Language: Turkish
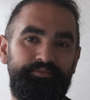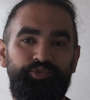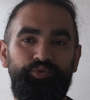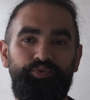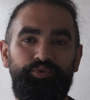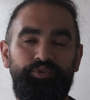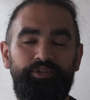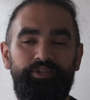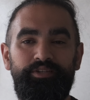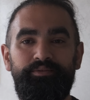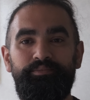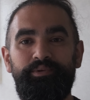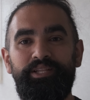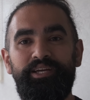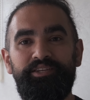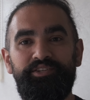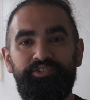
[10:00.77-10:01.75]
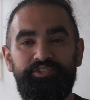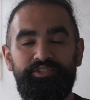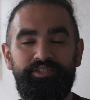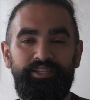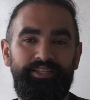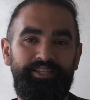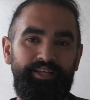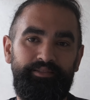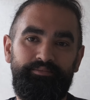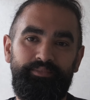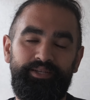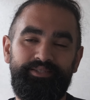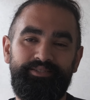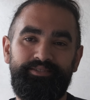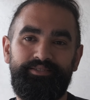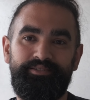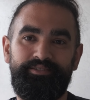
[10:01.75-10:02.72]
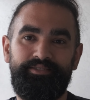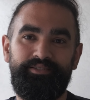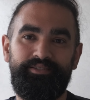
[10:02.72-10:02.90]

Çünkü bilen kişi inanmaz,